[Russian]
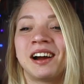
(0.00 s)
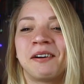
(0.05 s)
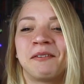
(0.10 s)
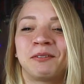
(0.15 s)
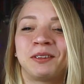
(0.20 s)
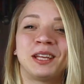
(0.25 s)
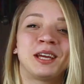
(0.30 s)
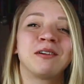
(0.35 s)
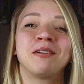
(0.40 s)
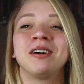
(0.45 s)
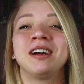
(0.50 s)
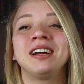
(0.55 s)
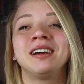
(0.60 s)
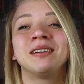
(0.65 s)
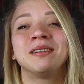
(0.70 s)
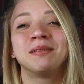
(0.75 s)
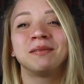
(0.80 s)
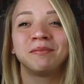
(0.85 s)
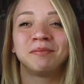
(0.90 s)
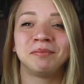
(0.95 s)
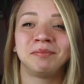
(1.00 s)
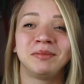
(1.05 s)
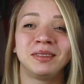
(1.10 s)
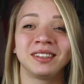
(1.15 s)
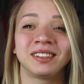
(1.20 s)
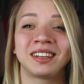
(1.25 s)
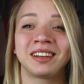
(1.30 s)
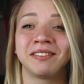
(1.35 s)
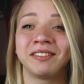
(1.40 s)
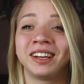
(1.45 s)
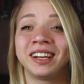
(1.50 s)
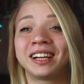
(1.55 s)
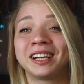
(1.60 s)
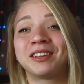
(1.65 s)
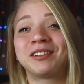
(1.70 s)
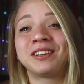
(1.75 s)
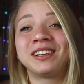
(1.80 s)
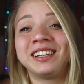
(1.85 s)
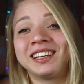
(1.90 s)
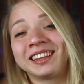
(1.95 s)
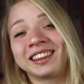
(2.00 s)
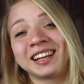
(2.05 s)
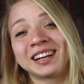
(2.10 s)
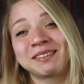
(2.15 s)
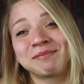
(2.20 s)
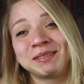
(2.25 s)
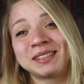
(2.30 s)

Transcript: А второе Milky Way, который я так